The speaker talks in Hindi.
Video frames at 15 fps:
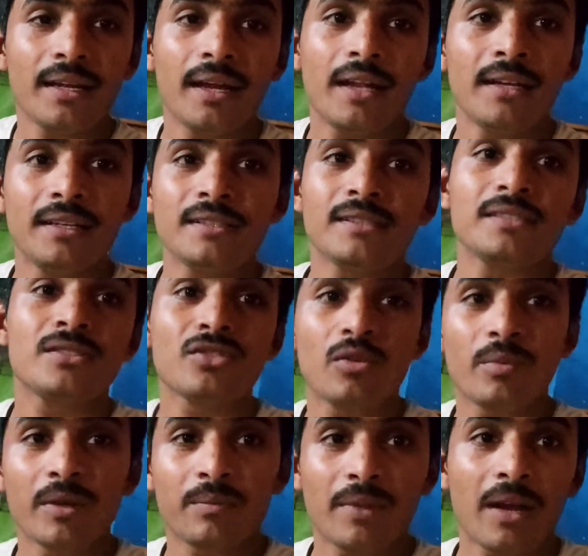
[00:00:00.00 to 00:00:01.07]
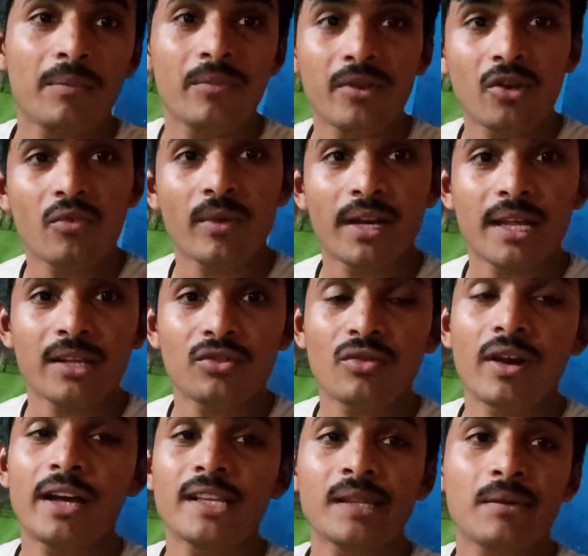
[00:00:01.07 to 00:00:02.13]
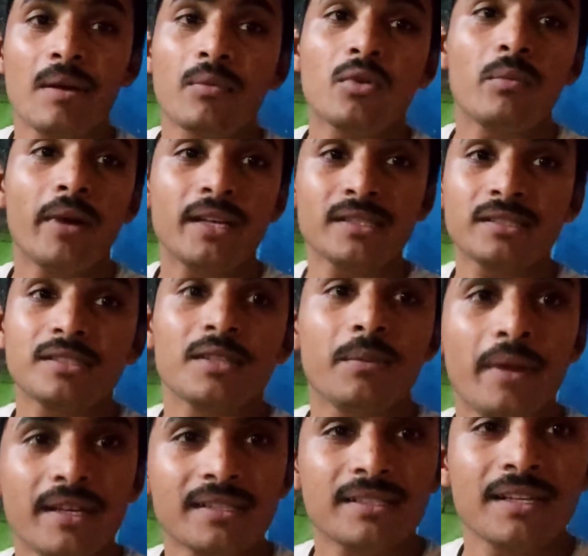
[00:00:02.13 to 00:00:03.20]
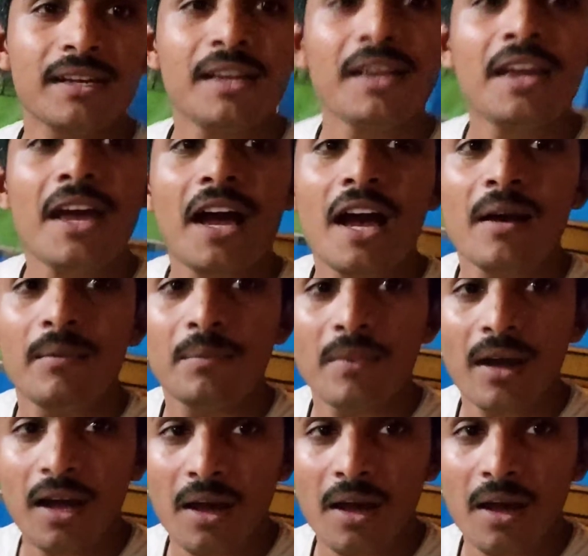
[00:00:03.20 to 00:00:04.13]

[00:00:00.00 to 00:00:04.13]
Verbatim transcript: एंड इस इस टॉपिक पे आप ब्लॉग बनाइए तो गाइस हम आपको बेस्ट से बेस्ट हम